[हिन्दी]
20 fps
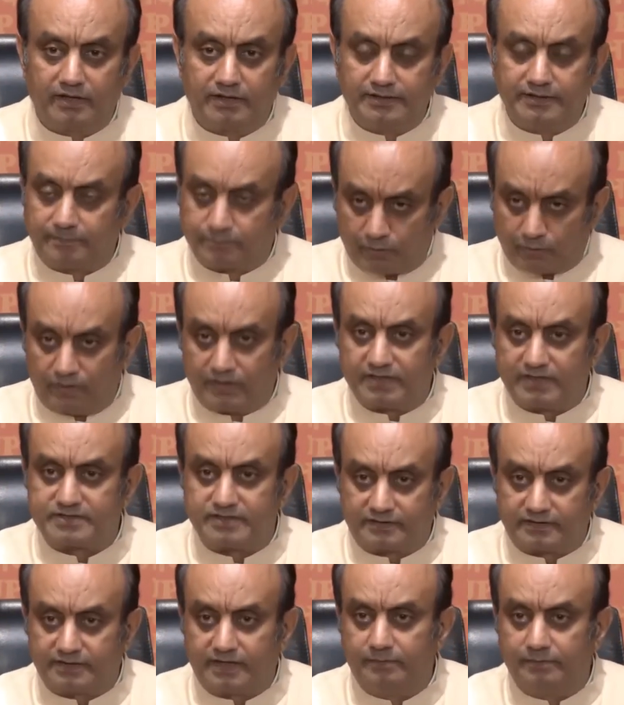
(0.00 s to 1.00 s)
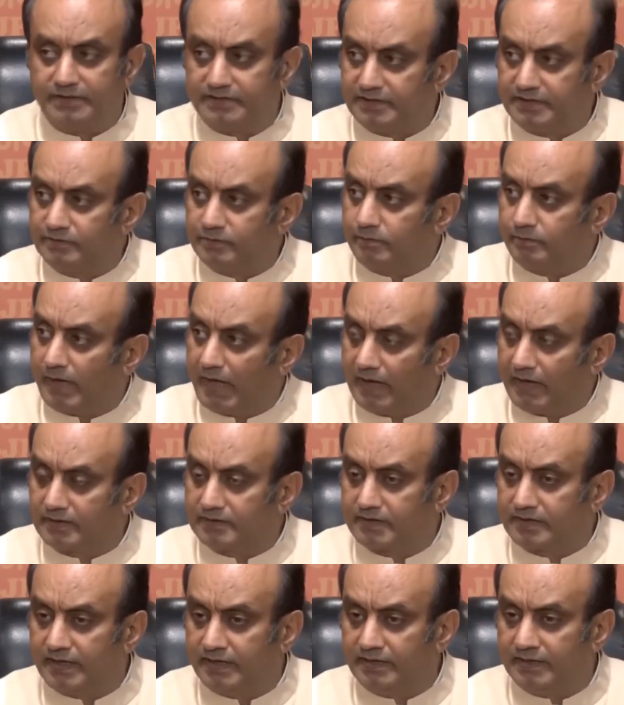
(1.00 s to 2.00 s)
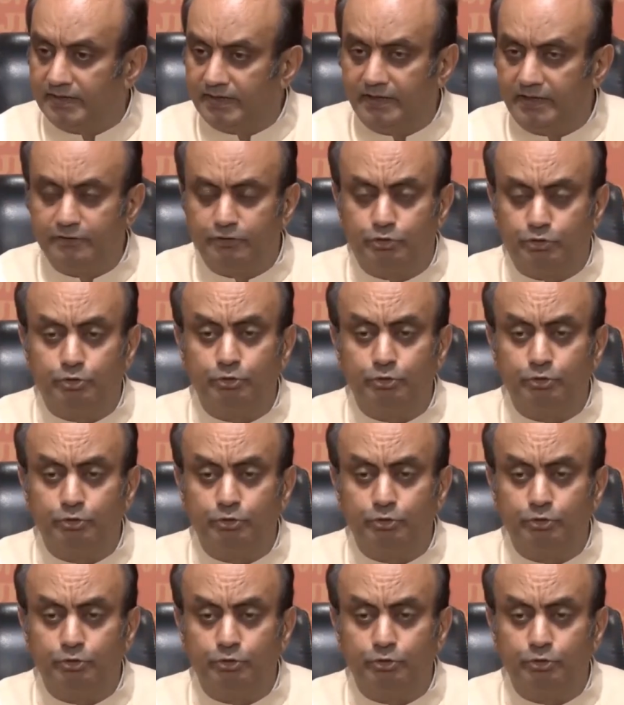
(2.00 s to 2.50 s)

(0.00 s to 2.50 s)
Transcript: कि जब कांग्रेस सत्ता में थी तो भारत के ही नहीं